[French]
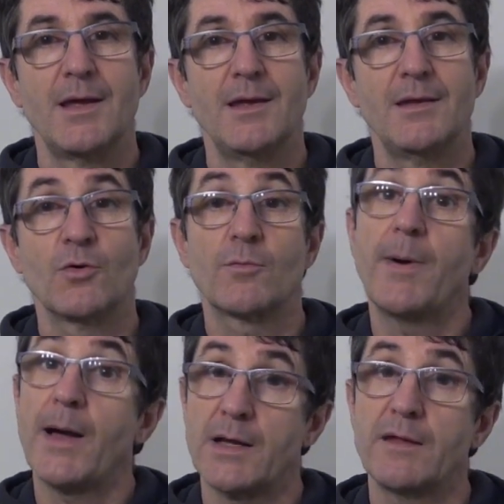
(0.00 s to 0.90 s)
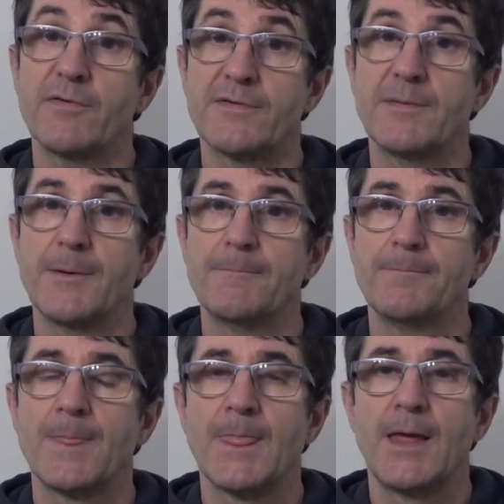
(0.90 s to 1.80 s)
Et donc par écrit, forcément.
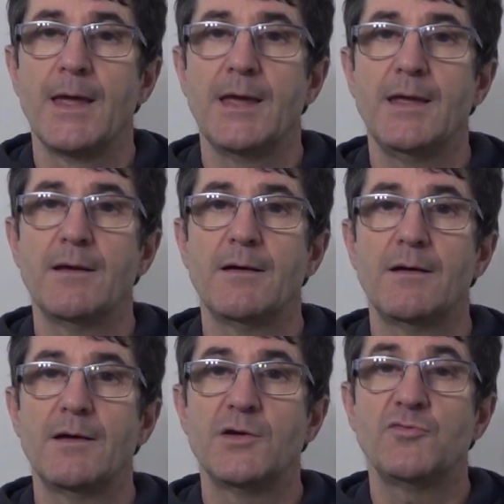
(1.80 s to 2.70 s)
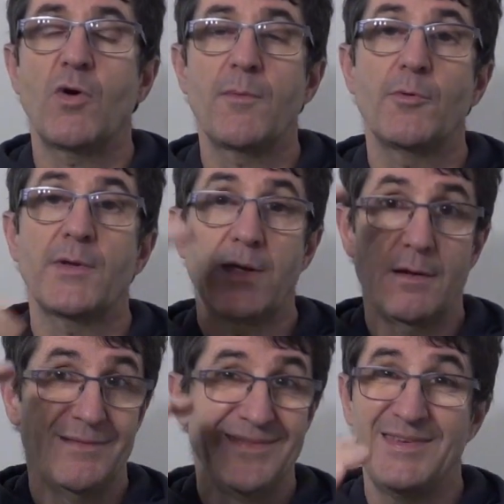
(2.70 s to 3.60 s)
Et euh, je vous répondrai
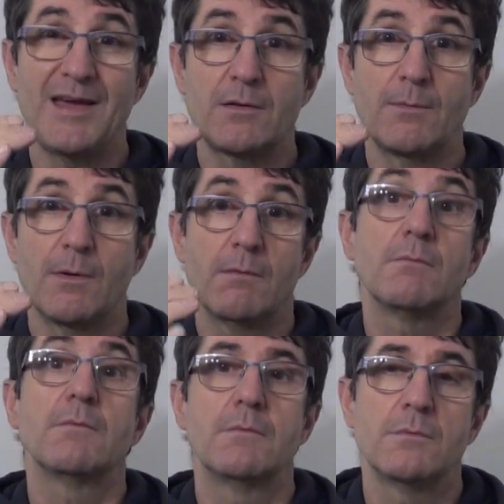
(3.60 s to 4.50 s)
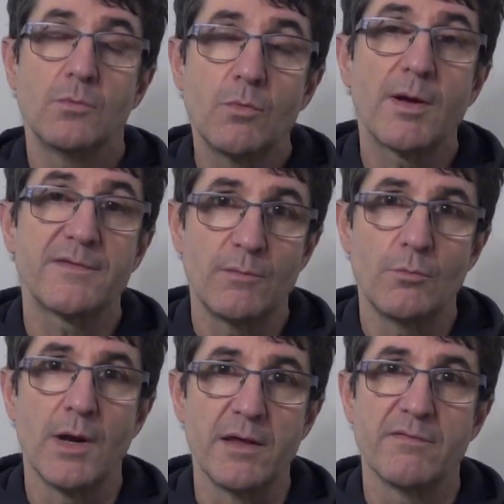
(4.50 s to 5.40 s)
directement, d'où le principe
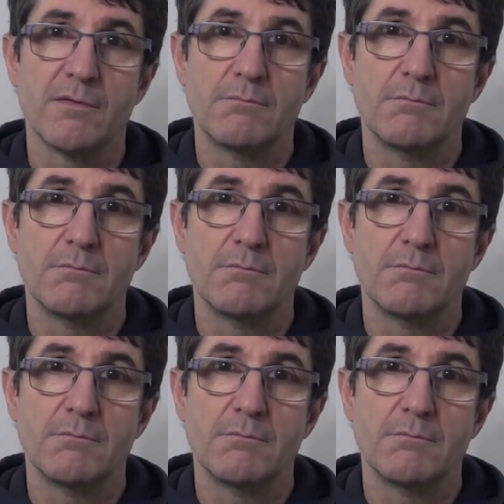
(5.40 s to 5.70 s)
du live.